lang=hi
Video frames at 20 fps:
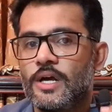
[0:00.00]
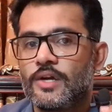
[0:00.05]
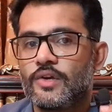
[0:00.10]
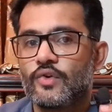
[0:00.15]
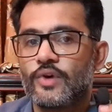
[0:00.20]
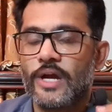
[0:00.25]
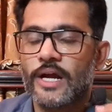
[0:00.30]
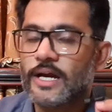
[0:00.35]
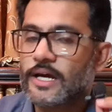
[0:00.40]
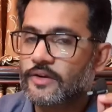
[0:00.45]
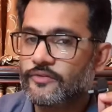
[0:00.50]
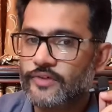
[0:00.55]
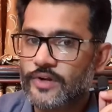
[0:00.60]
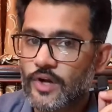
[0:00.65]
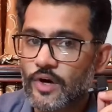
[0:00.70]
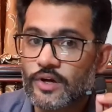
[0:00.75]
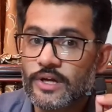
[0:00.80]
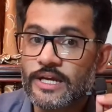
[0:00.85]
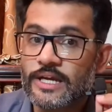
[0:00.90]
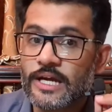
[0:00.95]
क्योंकि अगर
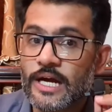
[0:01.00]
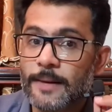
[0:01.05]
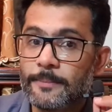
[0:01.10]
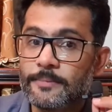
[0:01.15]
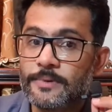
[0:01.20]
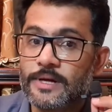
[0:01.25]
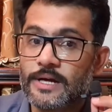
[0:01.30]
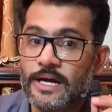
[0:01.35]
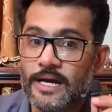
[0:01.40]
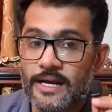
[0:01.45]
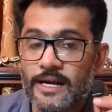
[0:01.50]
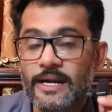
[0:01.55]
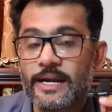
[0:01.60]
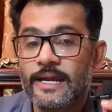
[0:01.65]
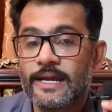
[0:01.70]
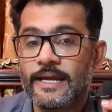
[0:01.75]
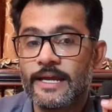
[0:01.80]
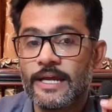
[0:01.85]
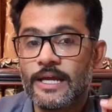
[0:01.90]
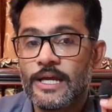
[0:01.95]
व्लागिंग आप कर
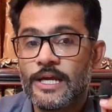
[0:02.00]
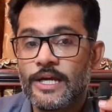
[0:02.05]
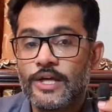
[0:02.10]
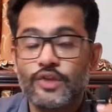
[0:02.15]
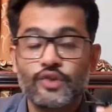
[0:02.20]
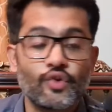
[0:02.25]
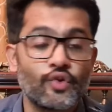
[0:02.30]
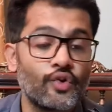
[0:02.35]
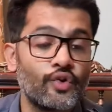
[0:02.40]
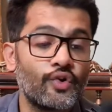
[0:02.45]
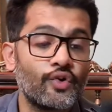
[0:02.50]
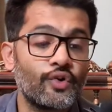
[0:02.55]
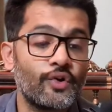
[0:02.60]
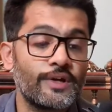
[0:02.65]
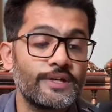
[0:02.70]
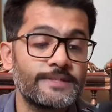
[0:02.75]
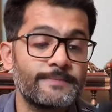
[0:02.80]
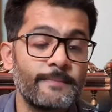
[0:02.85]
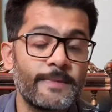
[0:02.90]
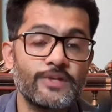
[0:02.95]
रहे हैं तो
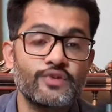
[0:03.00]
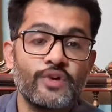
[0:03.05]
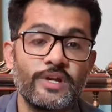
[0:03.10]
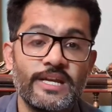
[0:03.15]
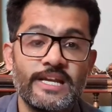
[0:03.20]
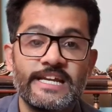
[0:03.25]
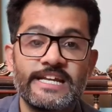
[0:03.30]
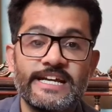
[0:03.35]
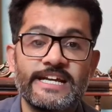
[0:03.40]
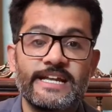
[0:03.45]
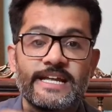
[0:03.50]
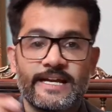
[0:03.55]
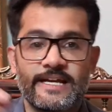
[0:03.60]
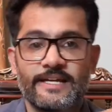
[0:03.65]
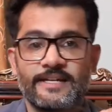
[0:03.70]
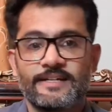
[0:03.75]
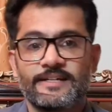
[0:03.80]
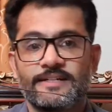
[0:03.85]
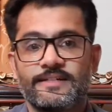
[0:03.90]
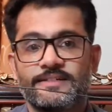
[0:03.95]
इसमें जो है ना लीड है
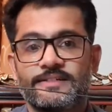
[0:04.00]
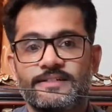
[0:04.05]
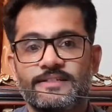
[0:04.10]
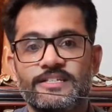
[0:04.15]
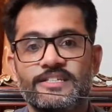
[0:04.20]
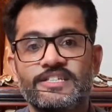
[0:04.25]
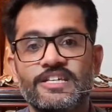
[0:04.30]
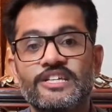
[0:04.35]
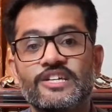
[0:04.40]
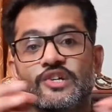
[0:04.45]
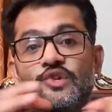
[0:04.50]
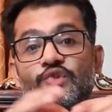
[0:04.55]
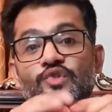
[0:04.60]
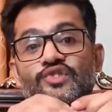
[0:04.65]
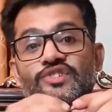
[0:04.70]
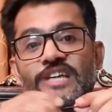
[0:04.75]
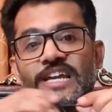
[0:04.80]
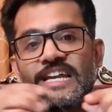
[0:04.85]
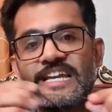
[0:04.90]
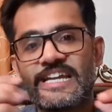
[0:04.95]
दिस
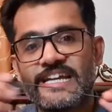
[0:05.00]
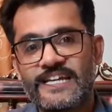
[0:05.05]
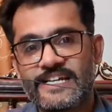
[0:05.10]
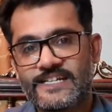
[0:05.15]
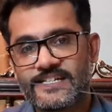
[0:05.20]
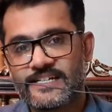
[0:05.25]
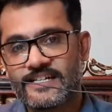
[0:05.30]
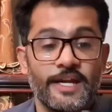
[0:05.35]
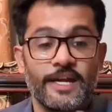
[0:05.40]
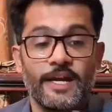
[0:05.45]
इंक्लूड्स अ लीड